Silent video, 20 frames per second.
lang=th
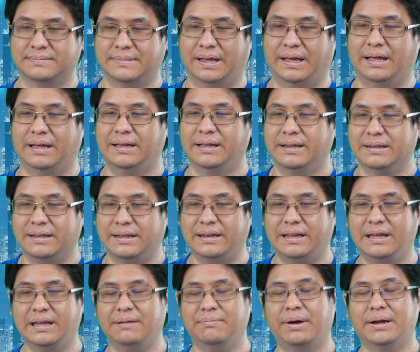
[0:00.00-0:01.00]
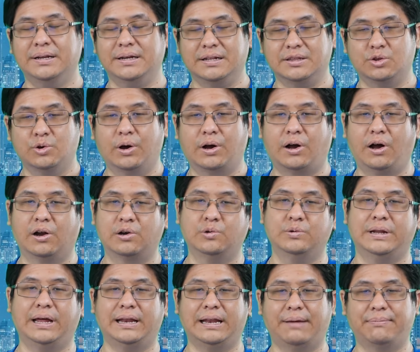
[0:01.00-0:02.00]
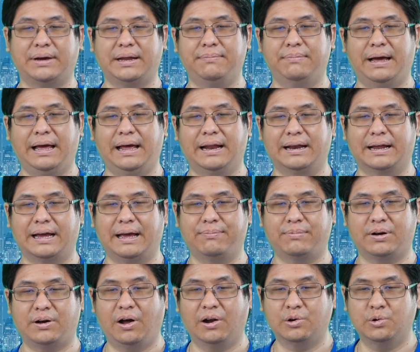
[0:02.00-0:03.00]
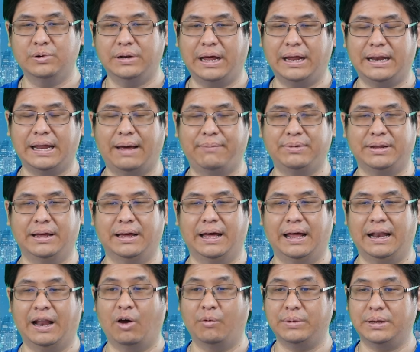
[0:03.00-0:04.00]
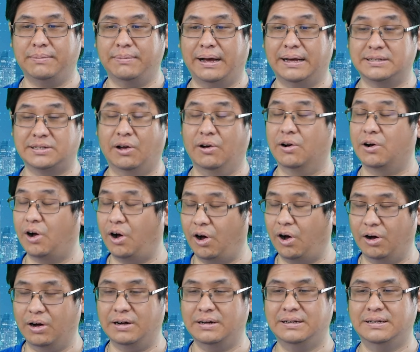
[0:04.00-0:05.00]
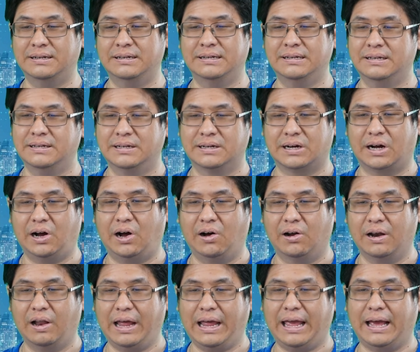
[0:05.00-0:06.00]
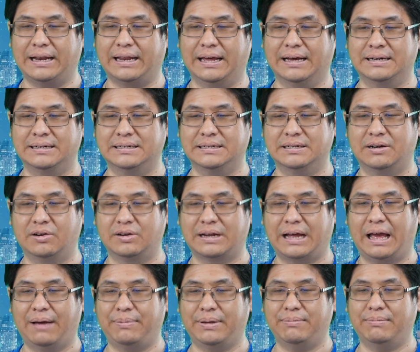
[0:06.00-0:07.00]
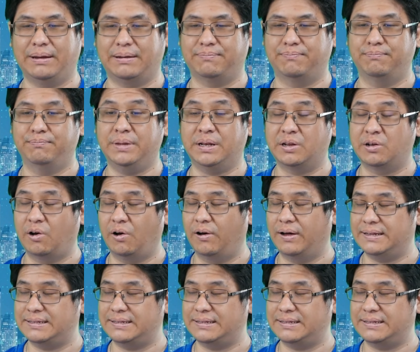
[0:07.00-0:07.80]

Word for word: นะทีนี้มาถึงตัวกองทุนแนะนำกันบ้างนะครับกองทุนแนะนำเนี่ยเรามีมาสองกองกองแรกเนี่ยคือค่อนข้างเป็นแบบบิตคอย